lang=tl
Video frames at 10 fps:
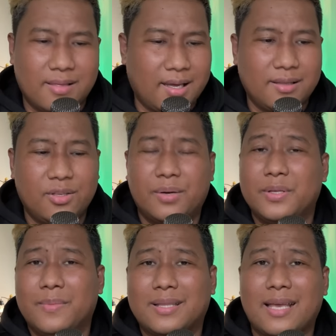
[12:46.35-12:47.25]
Nakita niyo
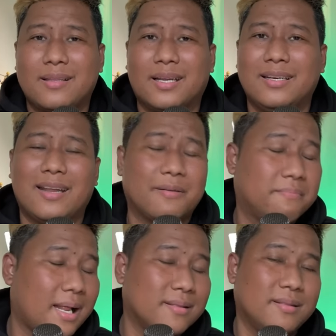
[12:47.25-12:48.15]
naman yung mga title kanina,
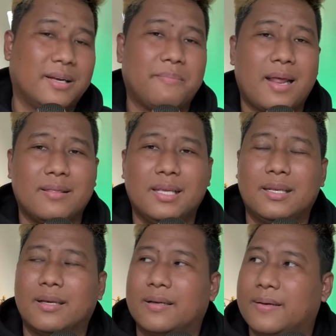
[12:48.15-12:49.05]
rebrand,
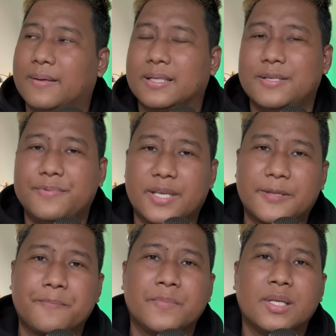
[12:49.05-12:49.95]
rebranding ng uh, chipset